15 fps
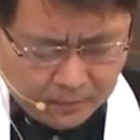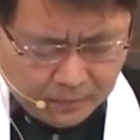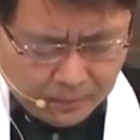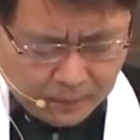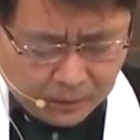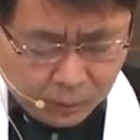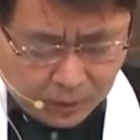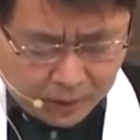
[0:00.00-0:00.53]

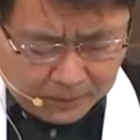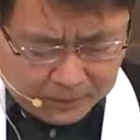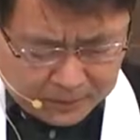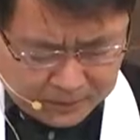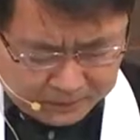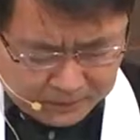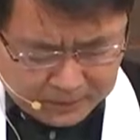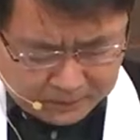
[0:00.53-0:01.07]
renungkan
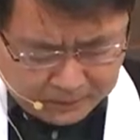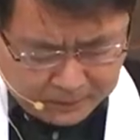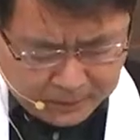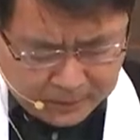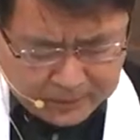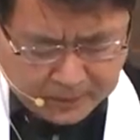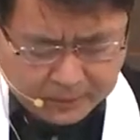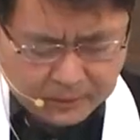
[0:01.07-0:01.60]
bersama-sama
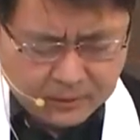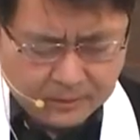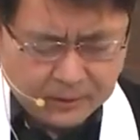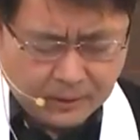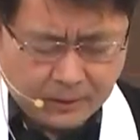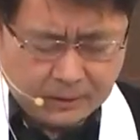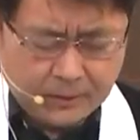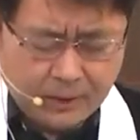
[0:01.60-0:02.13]
pada saat ini.
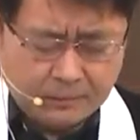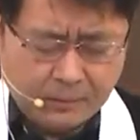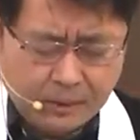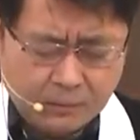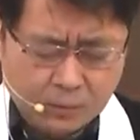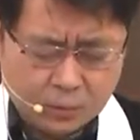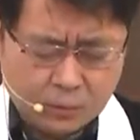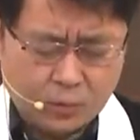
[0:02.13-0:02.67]
Berkati
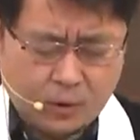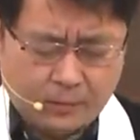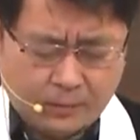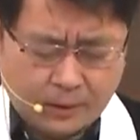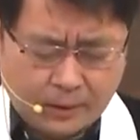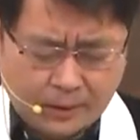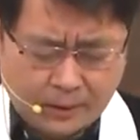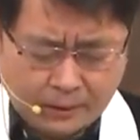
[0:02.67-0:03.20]
hambamu Tuhan
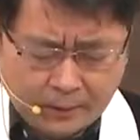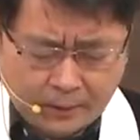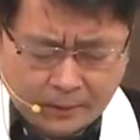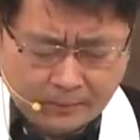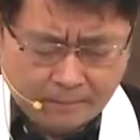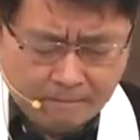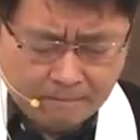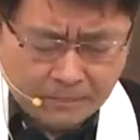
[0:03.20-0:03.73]

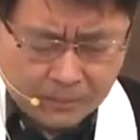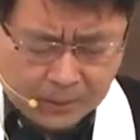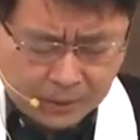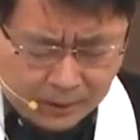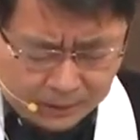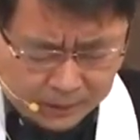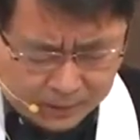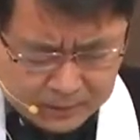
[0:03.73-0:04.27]
melayakkan
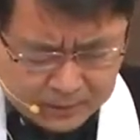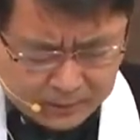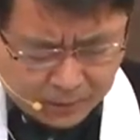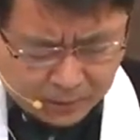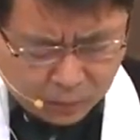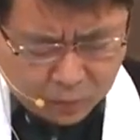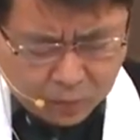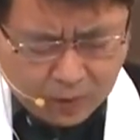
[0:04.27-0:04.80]
memberikan kasih
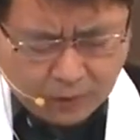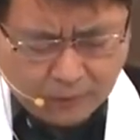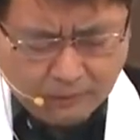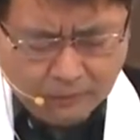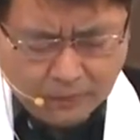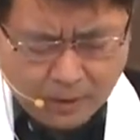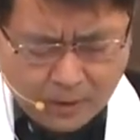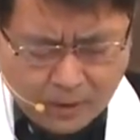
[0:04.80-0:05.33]
karunia,
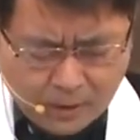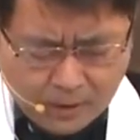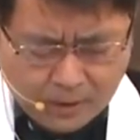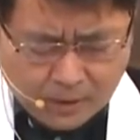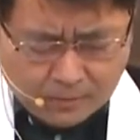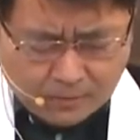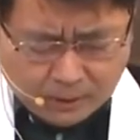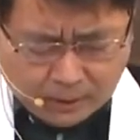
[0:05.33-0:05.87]

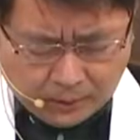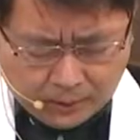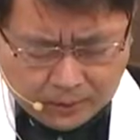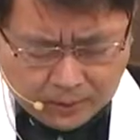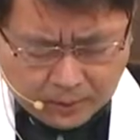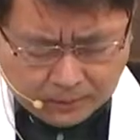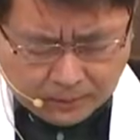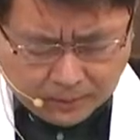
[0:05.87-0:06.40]
berkati
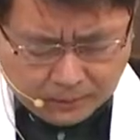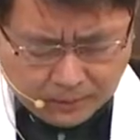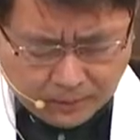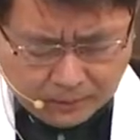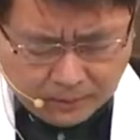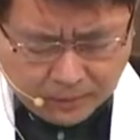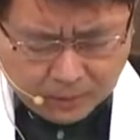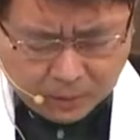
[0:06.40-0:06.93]
siap kami
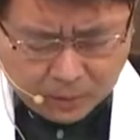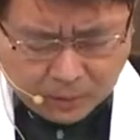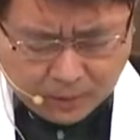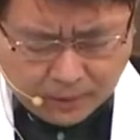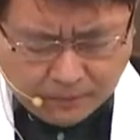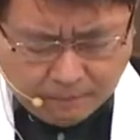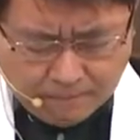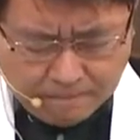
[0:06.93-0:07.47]
yang
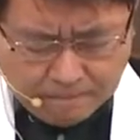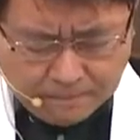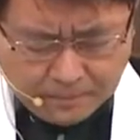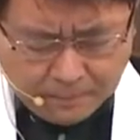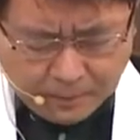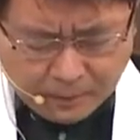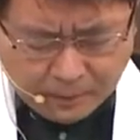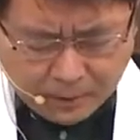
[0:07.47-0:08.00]
merenungkan
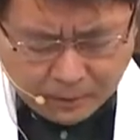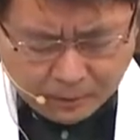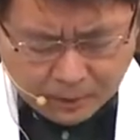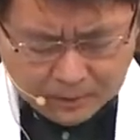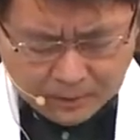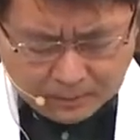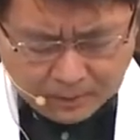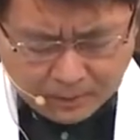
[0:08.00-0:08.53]
dari
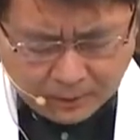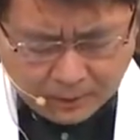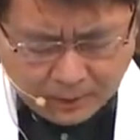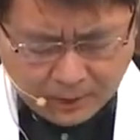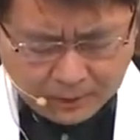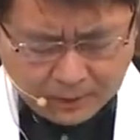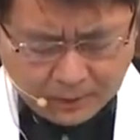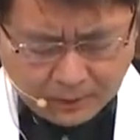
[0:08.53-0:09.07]
awal sampai dengan
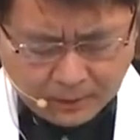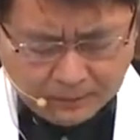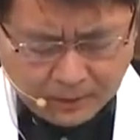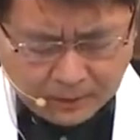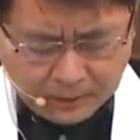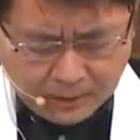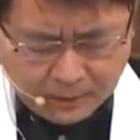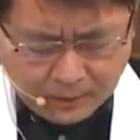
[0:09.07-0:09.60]
akhir
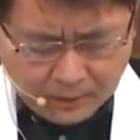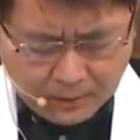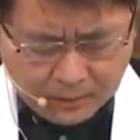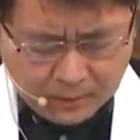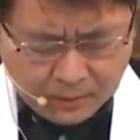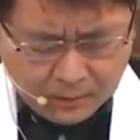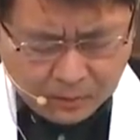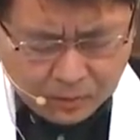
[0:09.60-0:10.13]
kebaktian
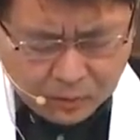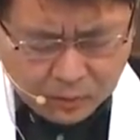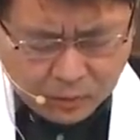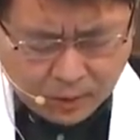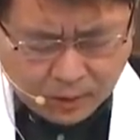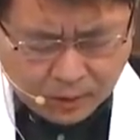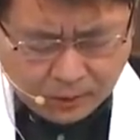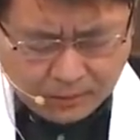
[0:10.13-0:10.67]
ini,
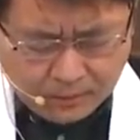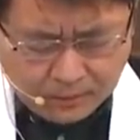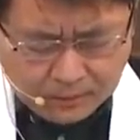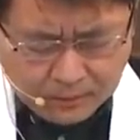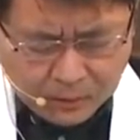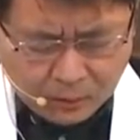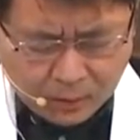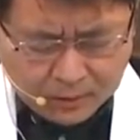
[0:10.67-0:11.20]
Tuhan
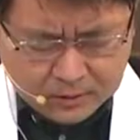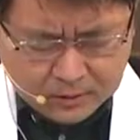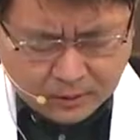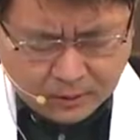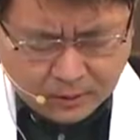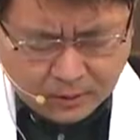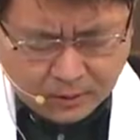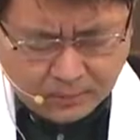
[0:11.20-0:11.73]

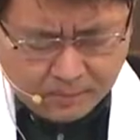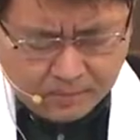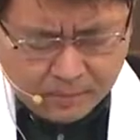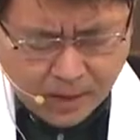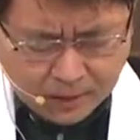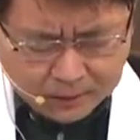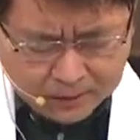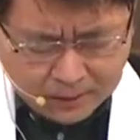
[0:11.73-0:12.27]
menguasai
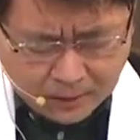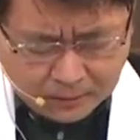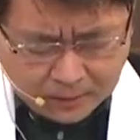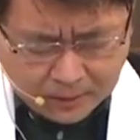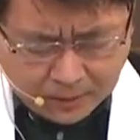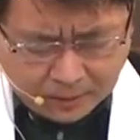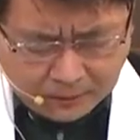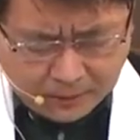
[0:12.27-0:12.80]
hati dan
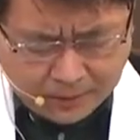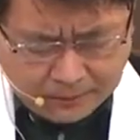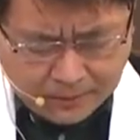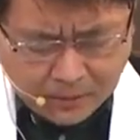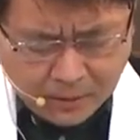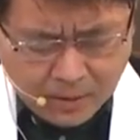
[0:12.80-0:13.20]
pikiran kami.